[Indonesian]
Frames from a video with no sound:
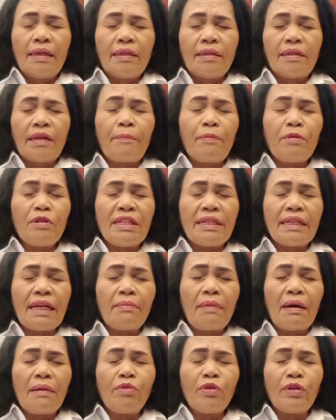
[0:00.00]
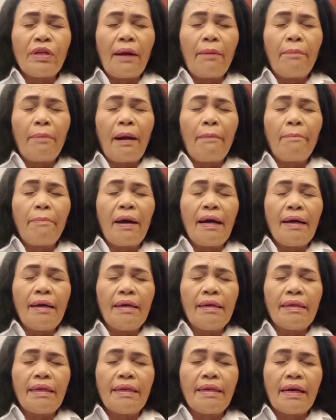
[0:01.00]
Terpuji namamu ya
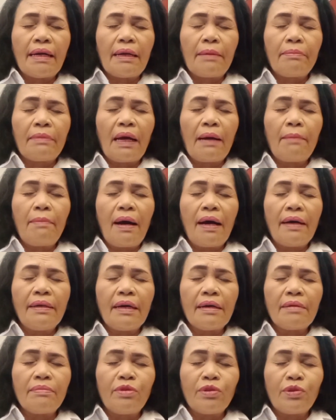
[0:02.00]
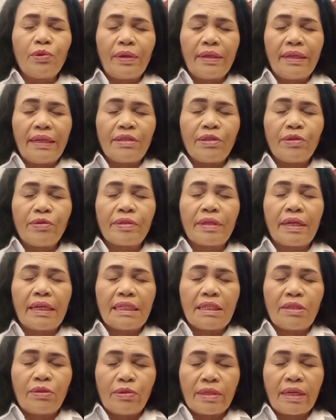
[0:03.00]
Bapa, di dalam nama anakmu Tuhan Yesus
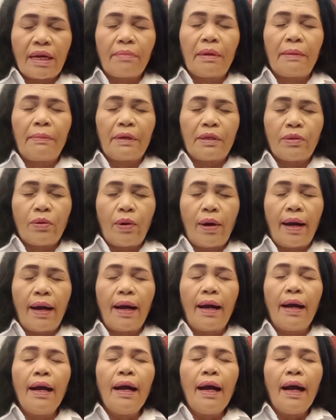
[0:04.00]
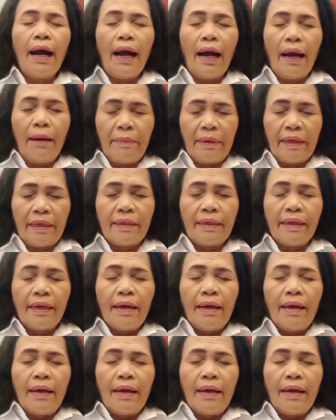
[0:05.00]
Kristus kami berdoa. Amin.